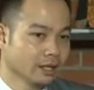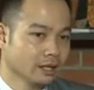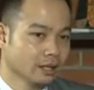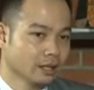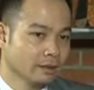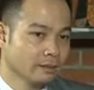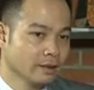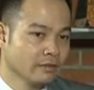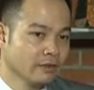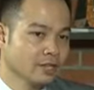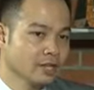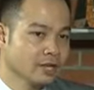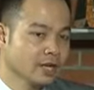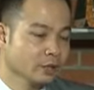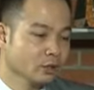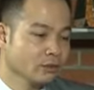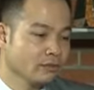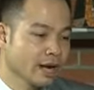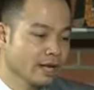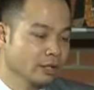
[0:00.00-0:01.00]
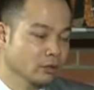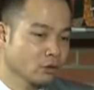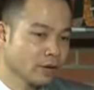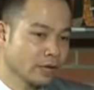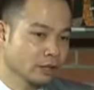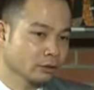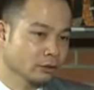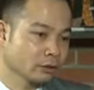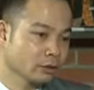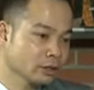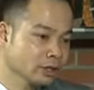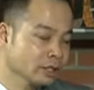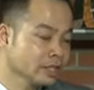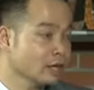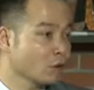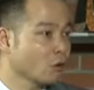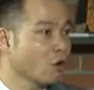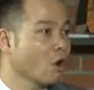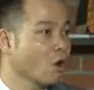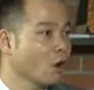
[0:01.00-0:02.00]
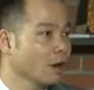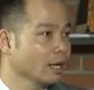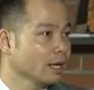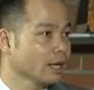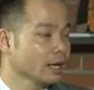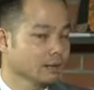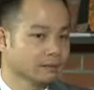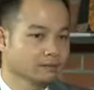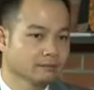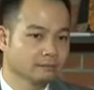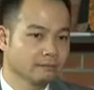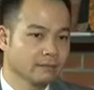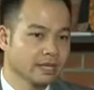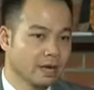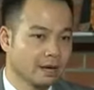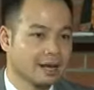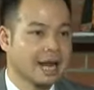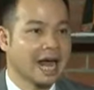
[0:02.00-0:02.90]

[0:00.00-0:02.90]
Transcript: Bởi vì trước khi tôi về thì tôi cũng đặt cho tôi rất nhiều câu hỏi là mình ở